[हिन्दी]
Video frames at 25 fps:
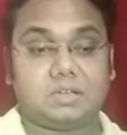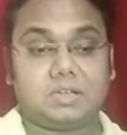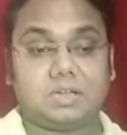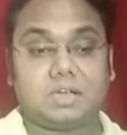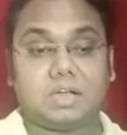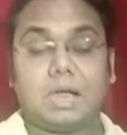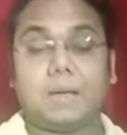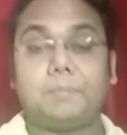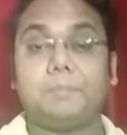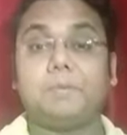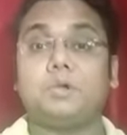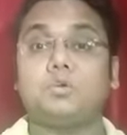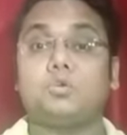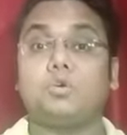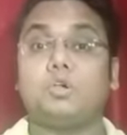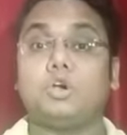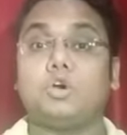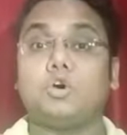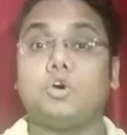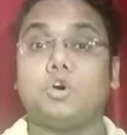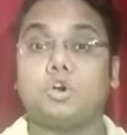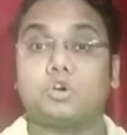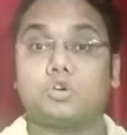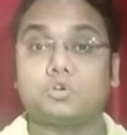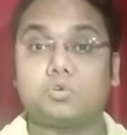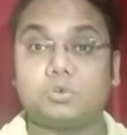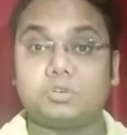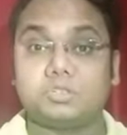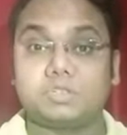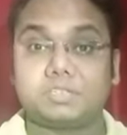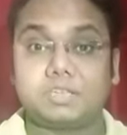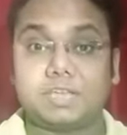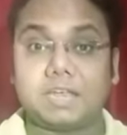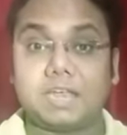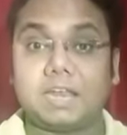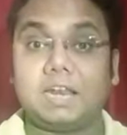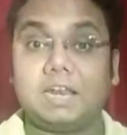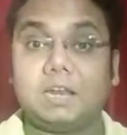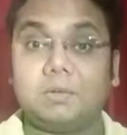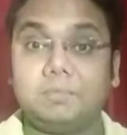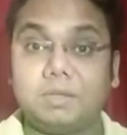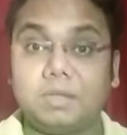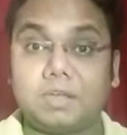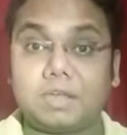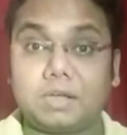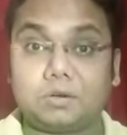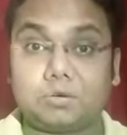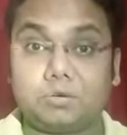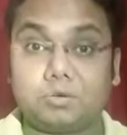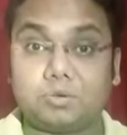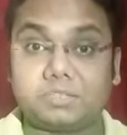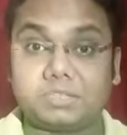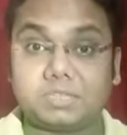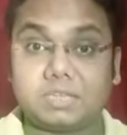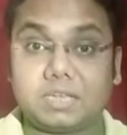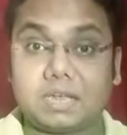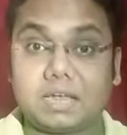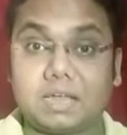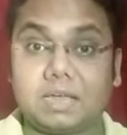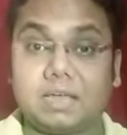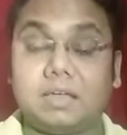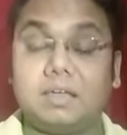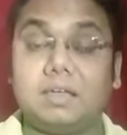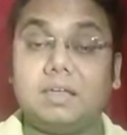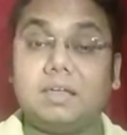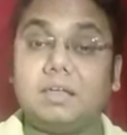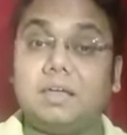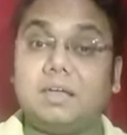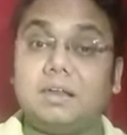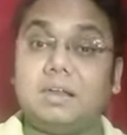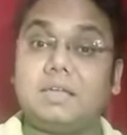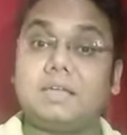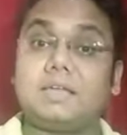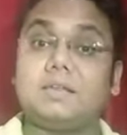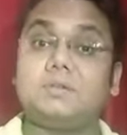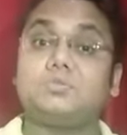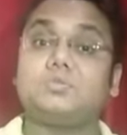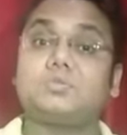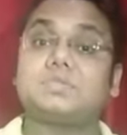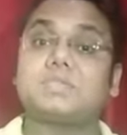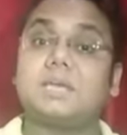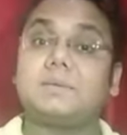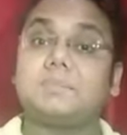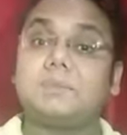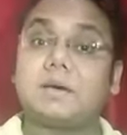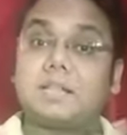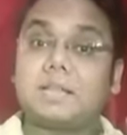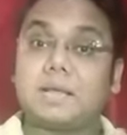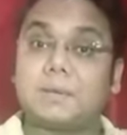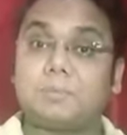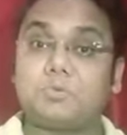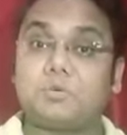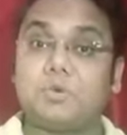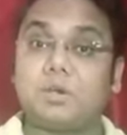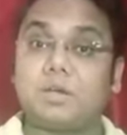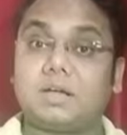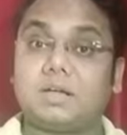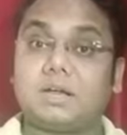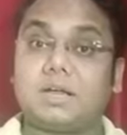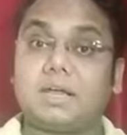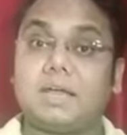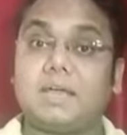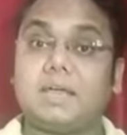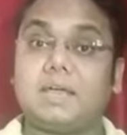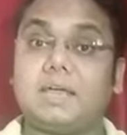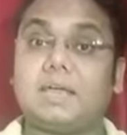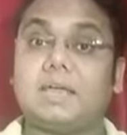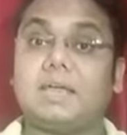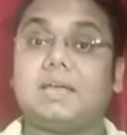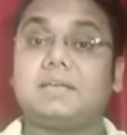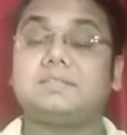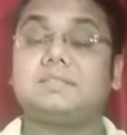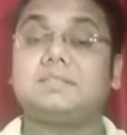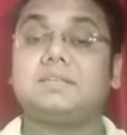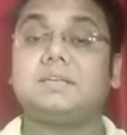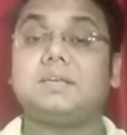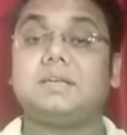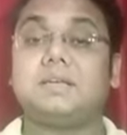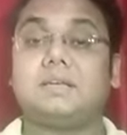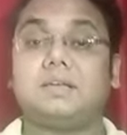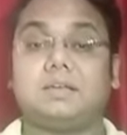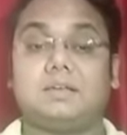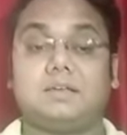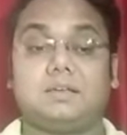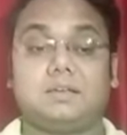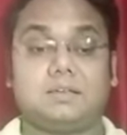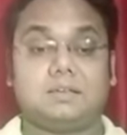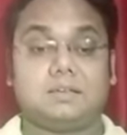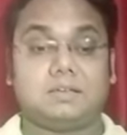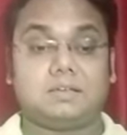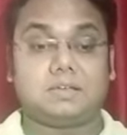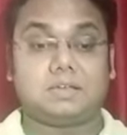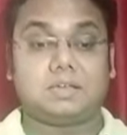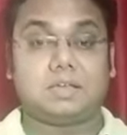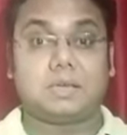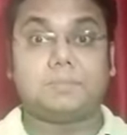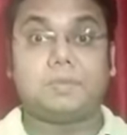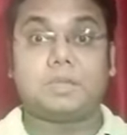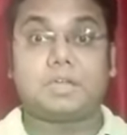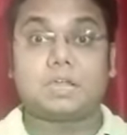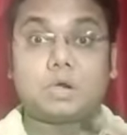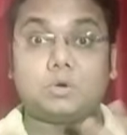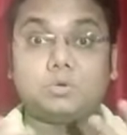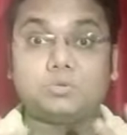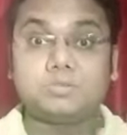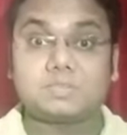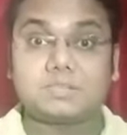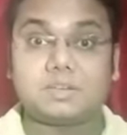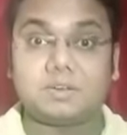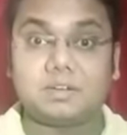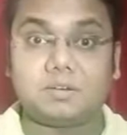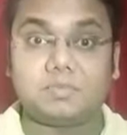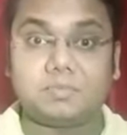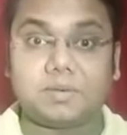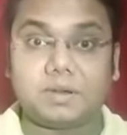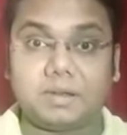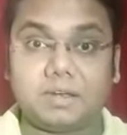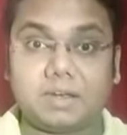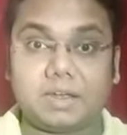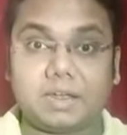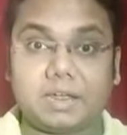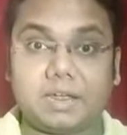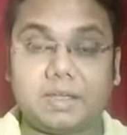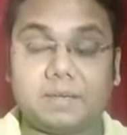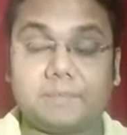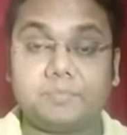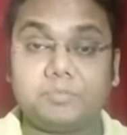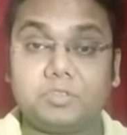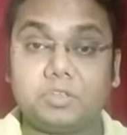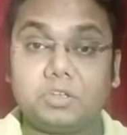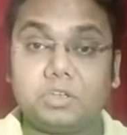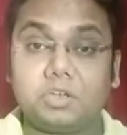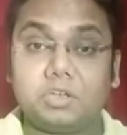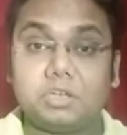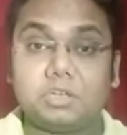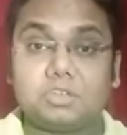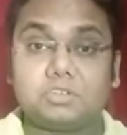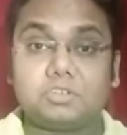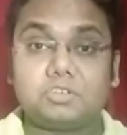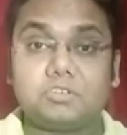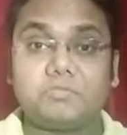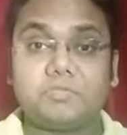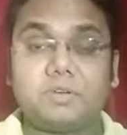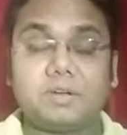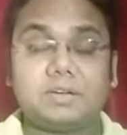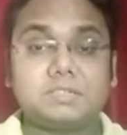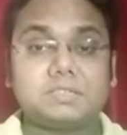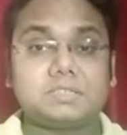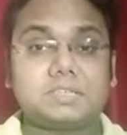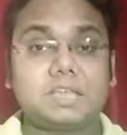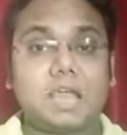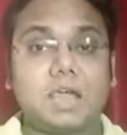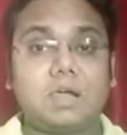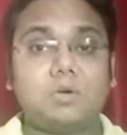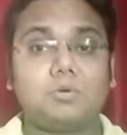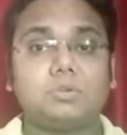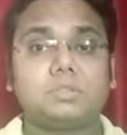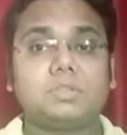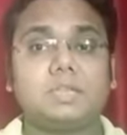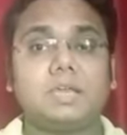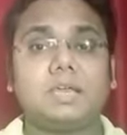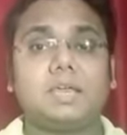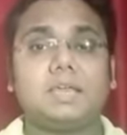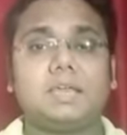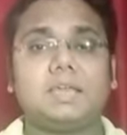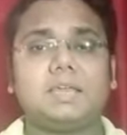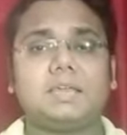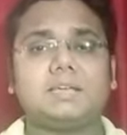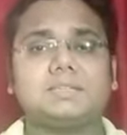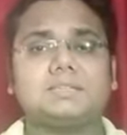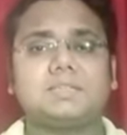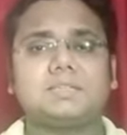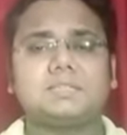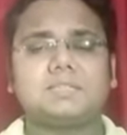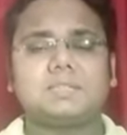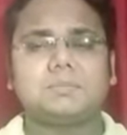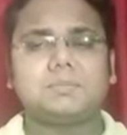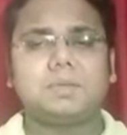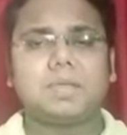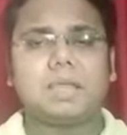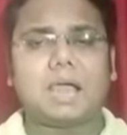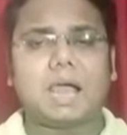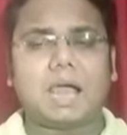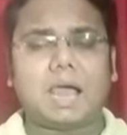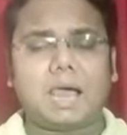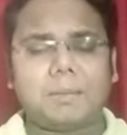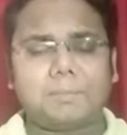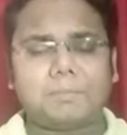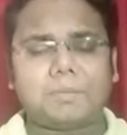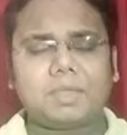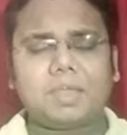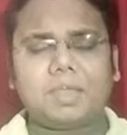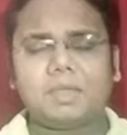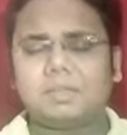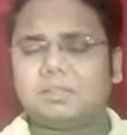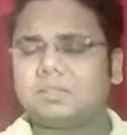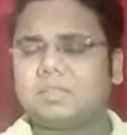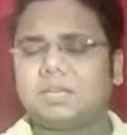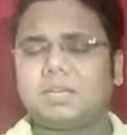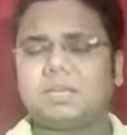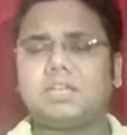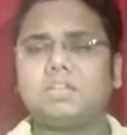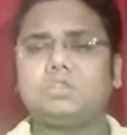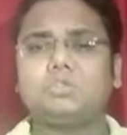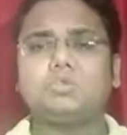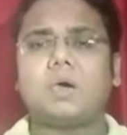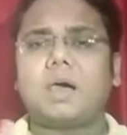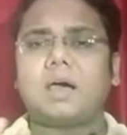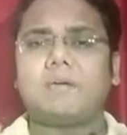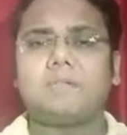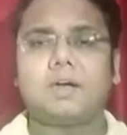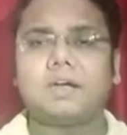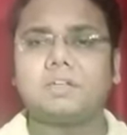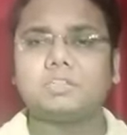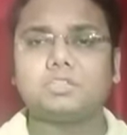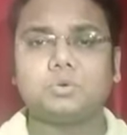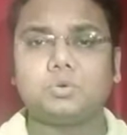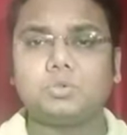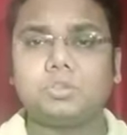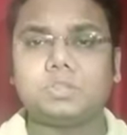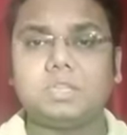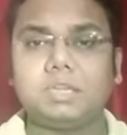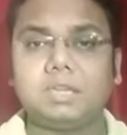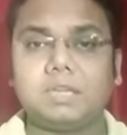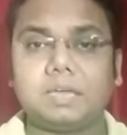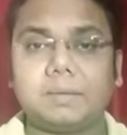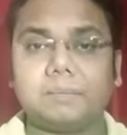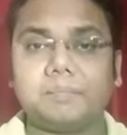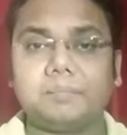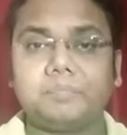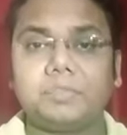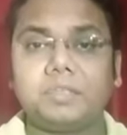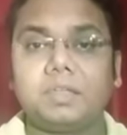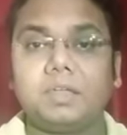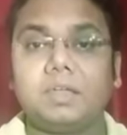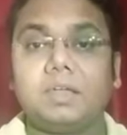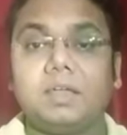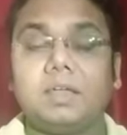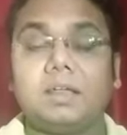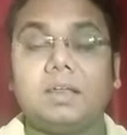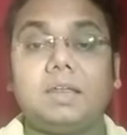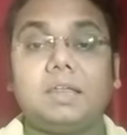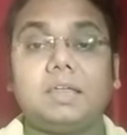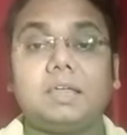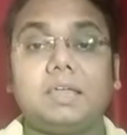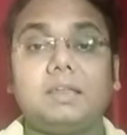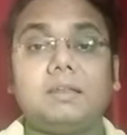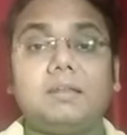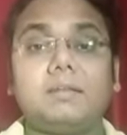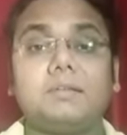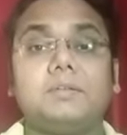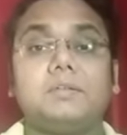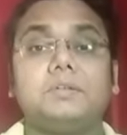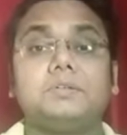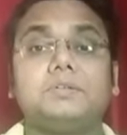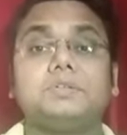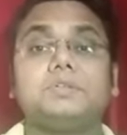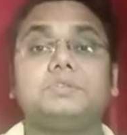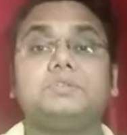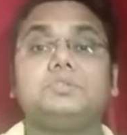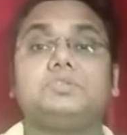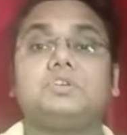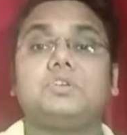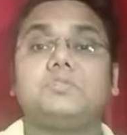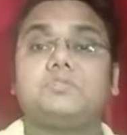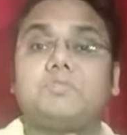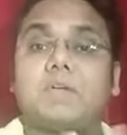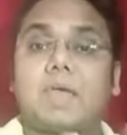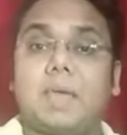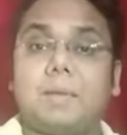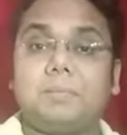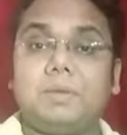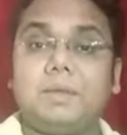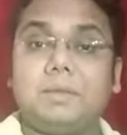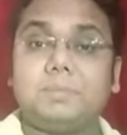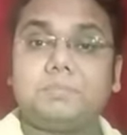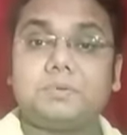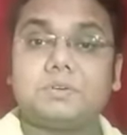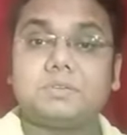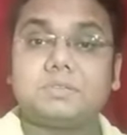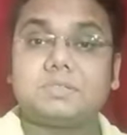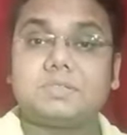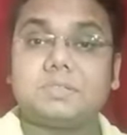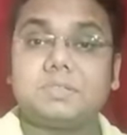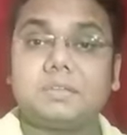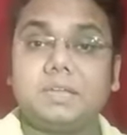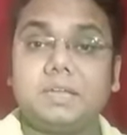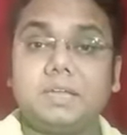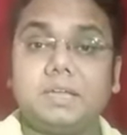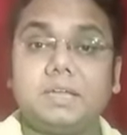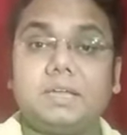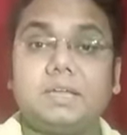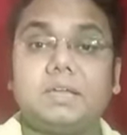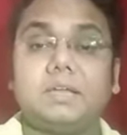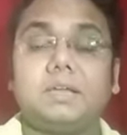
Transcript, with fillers: आपने कोई और कोर्स किया एल का कोर्स किया है लेकिन उसके बाद आपको लग रहा है एज ए uh, हमें काउंसलर बनना है सो so फ्रेंड्स क्या होता है कि ऐसे समय आपके अंदर की तो आवाज होती है लेकिन जो फैमिली पर्सन है